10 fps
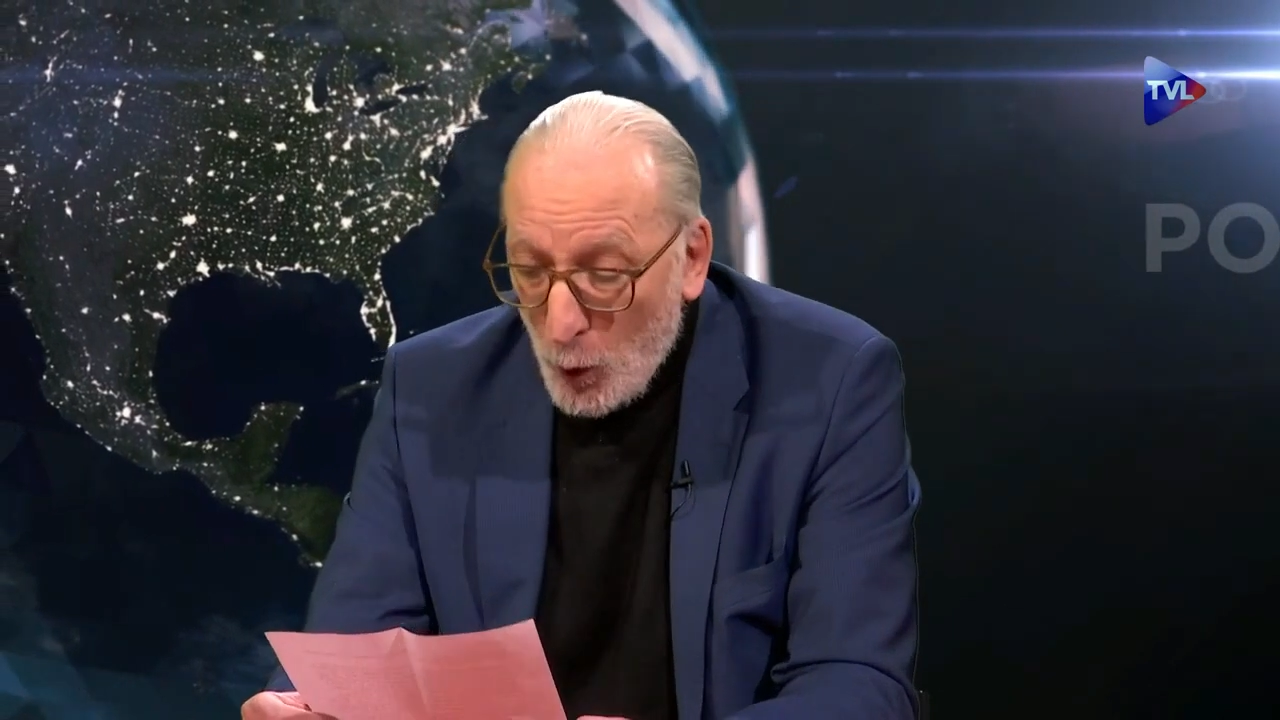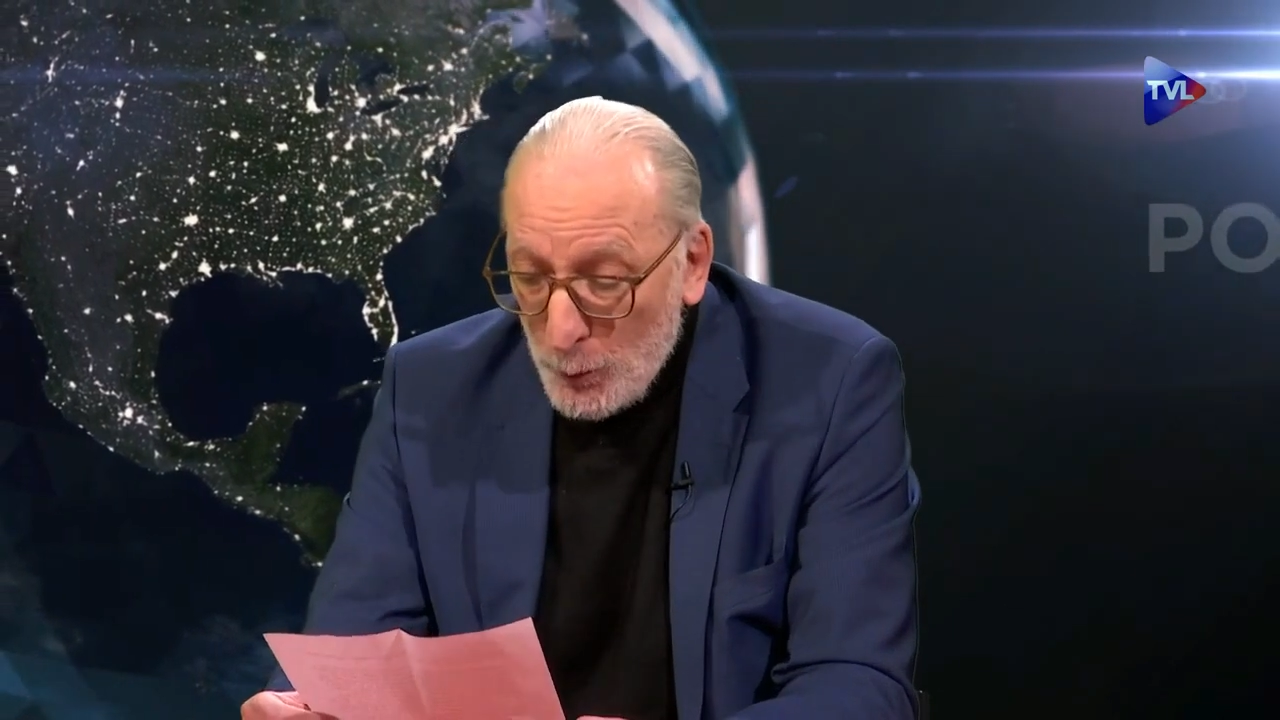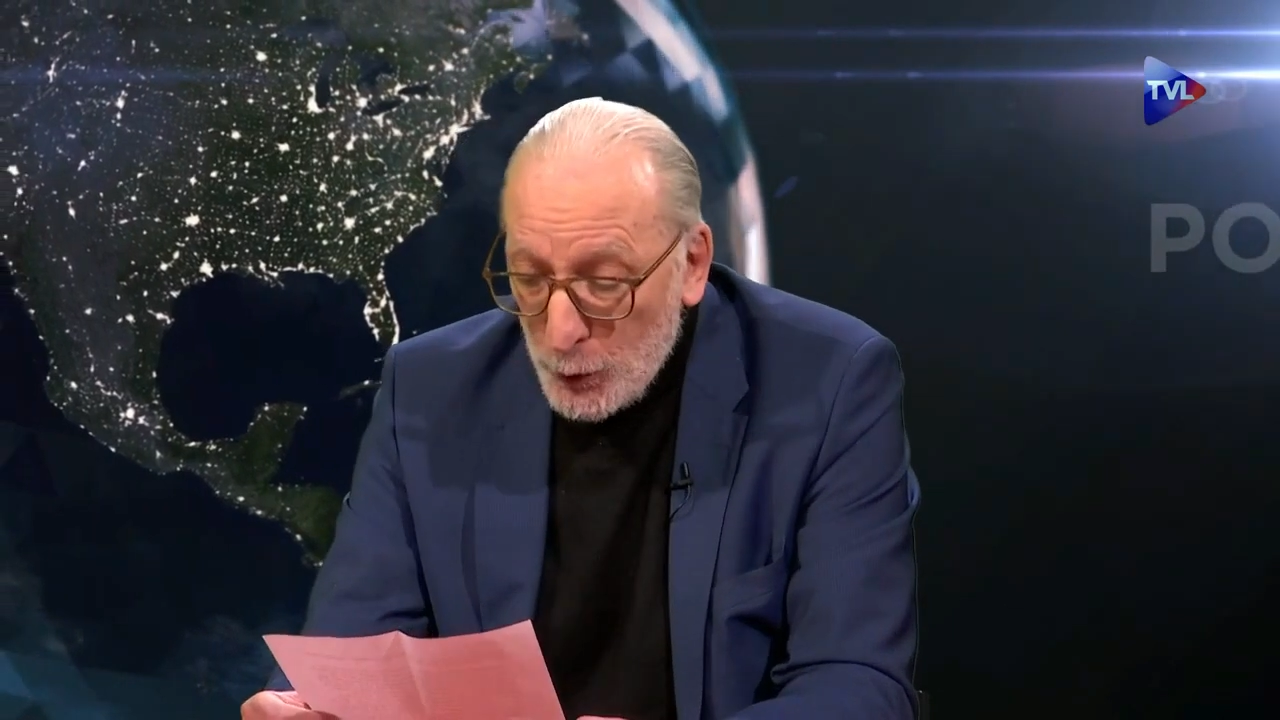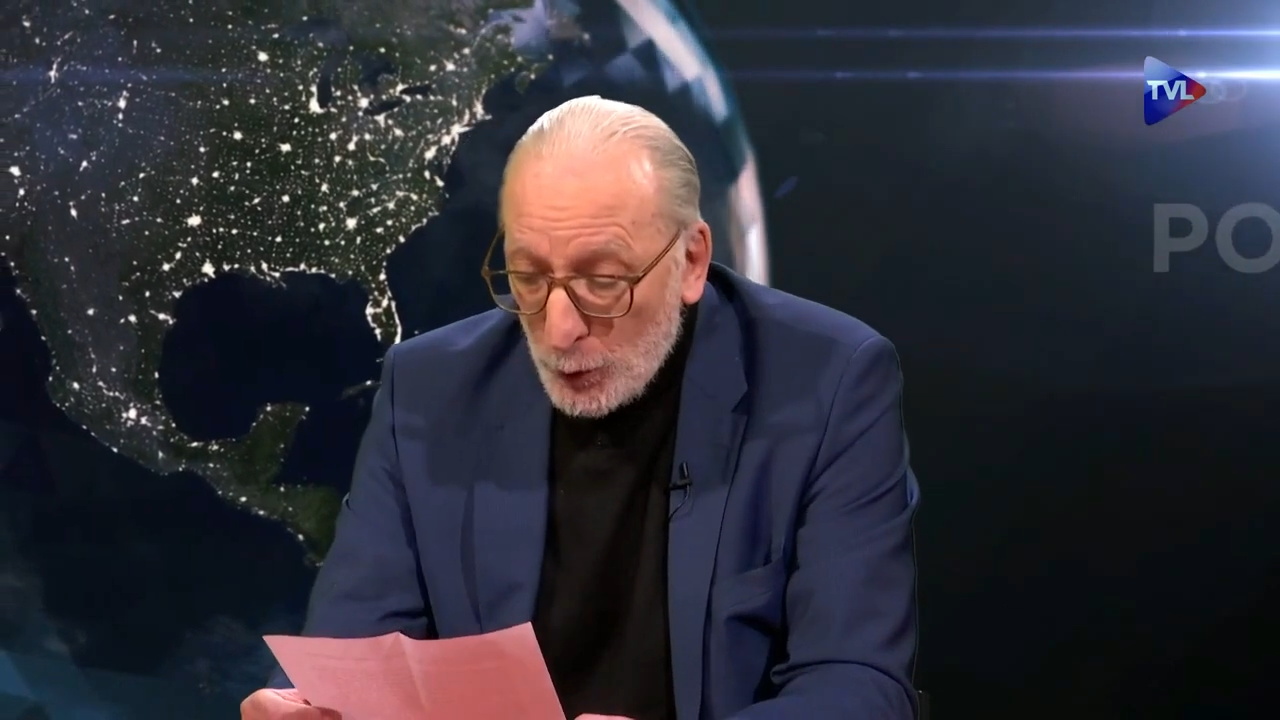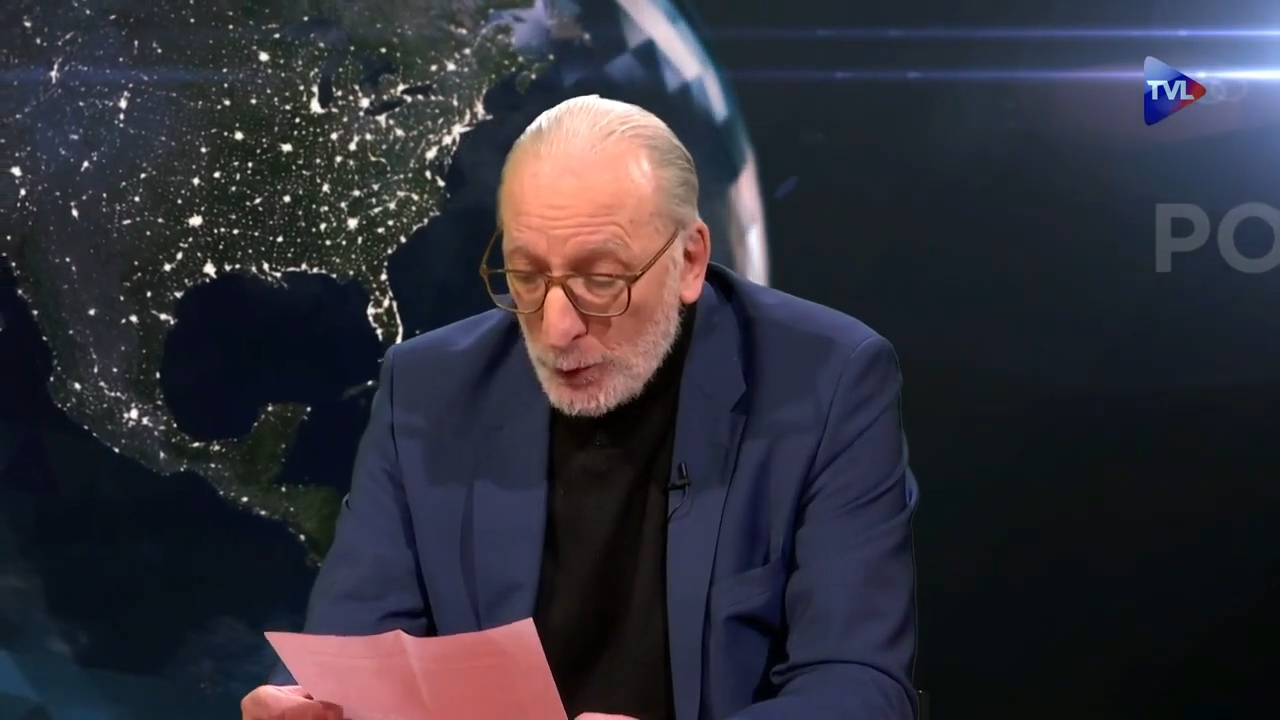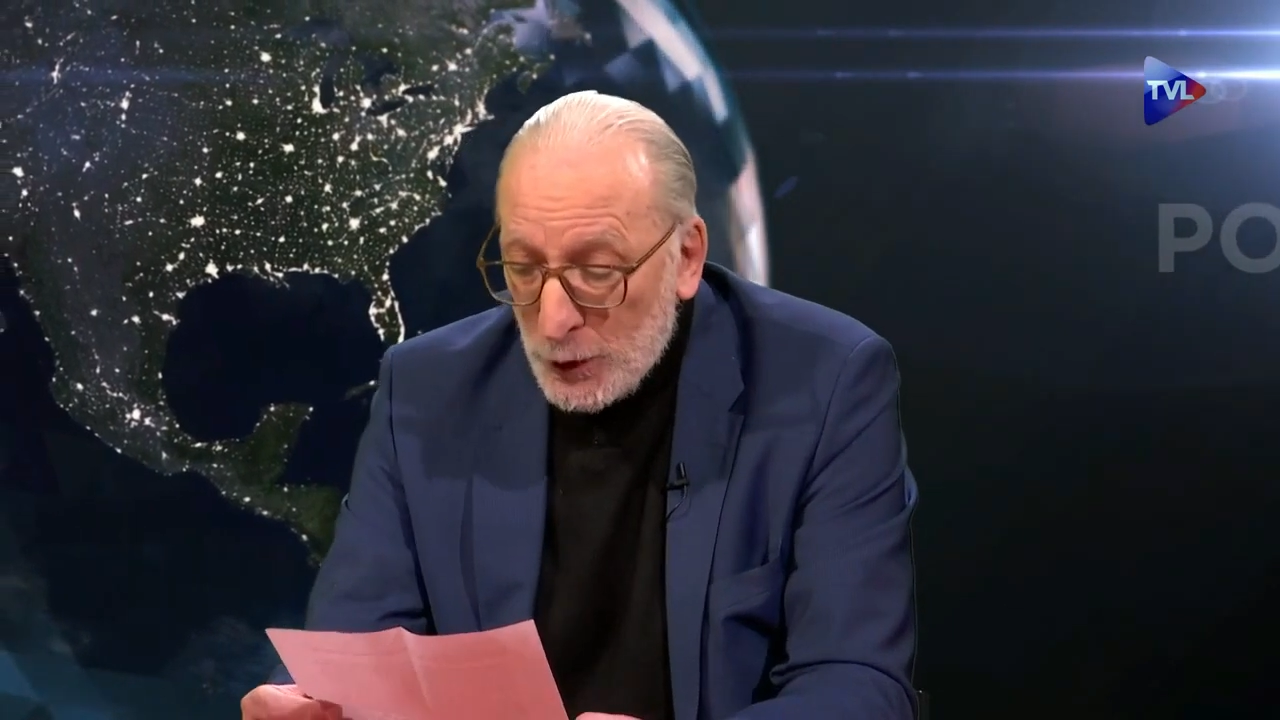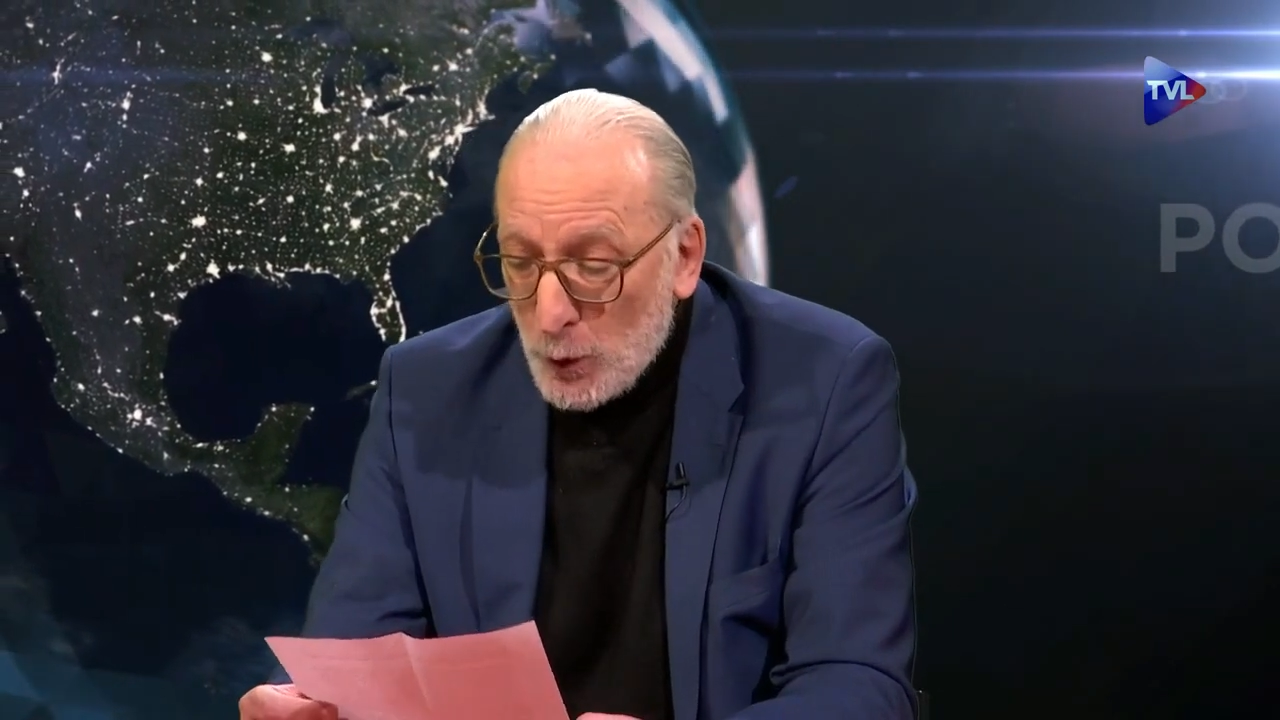Au mieux,